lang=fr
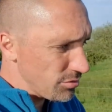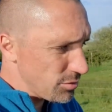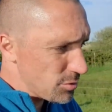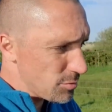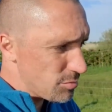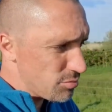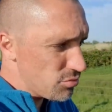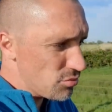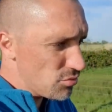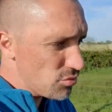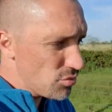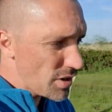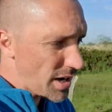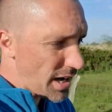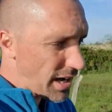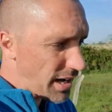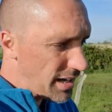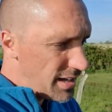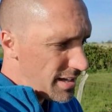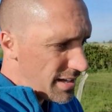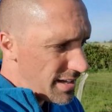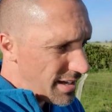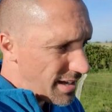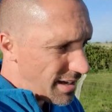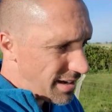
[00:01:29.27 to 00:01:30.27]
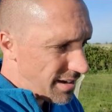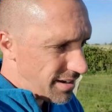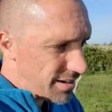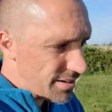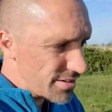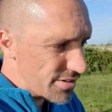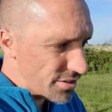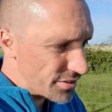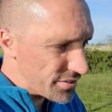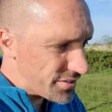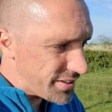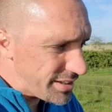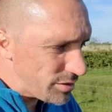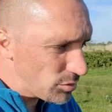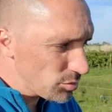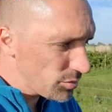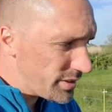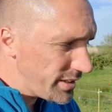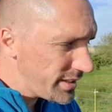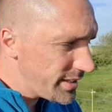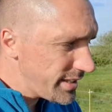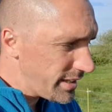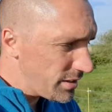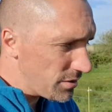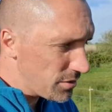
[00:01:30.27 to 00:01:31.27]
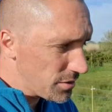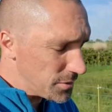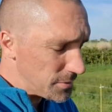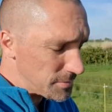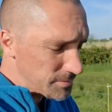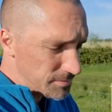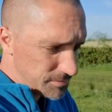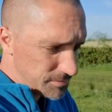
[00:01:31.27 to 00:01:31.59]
de pouvoir lancer ton idée de